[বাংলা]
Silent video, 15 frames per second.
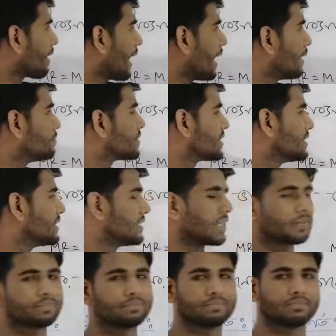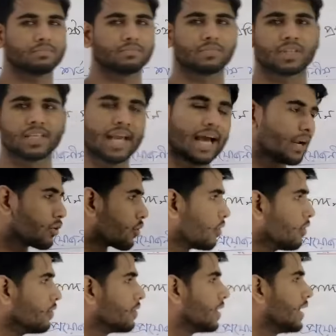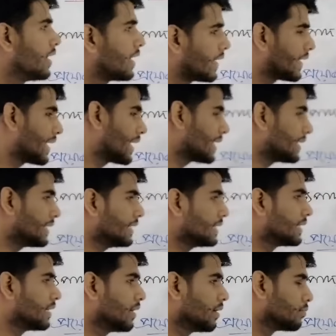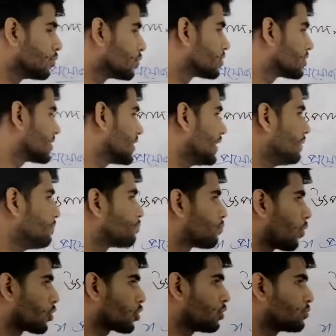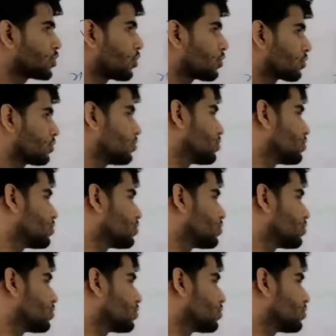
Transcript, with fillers: আর এমসি নিয়ে খেয়াল করো এখানে বলতেছে প্রথম শর্ত